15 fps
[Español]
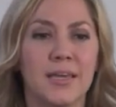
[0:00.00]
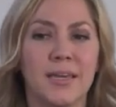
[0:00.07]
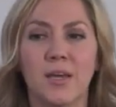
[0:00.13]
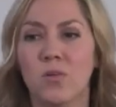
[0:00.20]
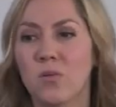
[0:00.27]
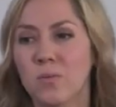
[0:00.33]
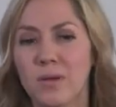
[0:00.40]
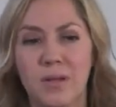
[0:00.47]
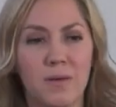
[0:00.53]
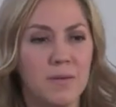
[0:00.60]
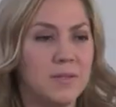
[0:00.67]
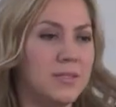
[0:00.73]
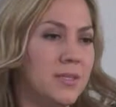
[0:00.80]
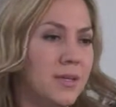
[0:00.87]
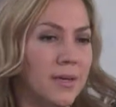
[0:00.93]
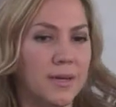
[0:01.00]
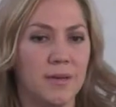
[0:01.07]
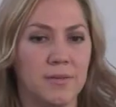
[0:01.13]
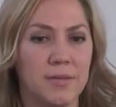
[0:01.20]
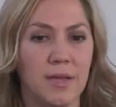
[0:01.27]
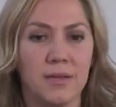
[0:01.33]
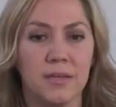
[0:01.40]
Quiero ver a ver si,
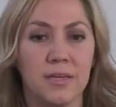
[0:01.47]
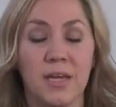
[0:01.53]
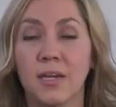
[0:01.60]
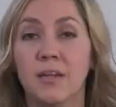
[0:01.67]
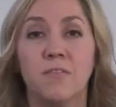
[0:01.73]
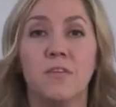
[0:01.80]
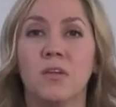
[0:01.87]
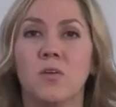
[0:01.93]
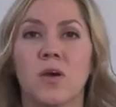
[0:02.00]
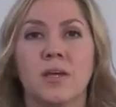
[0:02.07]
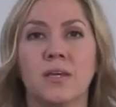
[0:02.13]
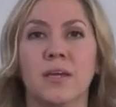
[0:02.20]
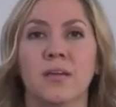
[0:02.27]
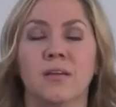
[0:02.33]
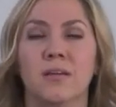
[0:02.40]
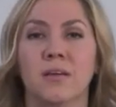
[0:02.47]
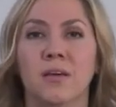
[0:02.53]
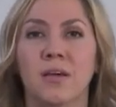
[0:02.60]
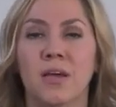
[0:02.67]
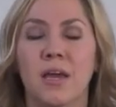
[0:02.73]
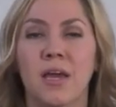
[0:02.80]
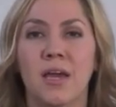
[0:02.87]
eh, o sea, quién refirió a quién.
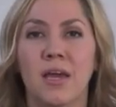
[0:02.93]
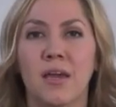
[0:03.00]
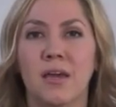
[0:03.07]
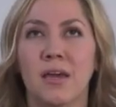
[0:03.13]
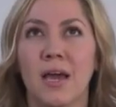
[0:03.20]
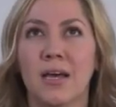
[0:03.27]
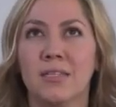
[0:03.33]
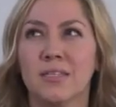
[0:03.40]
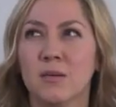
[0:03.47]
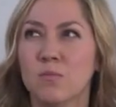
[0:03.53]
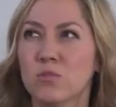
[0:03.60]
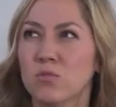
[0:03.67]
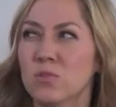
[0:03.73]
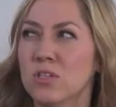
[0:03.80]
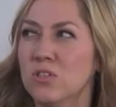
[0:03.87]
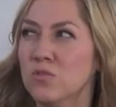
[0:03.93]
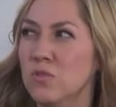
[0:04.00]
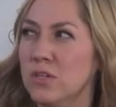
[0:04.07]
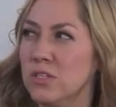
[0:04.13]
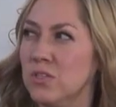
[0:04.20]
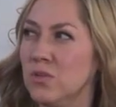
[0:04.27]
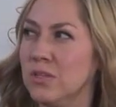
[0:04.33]
Eh, hacemos un
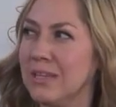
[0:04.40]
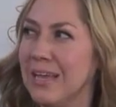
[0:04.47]
esfuerzo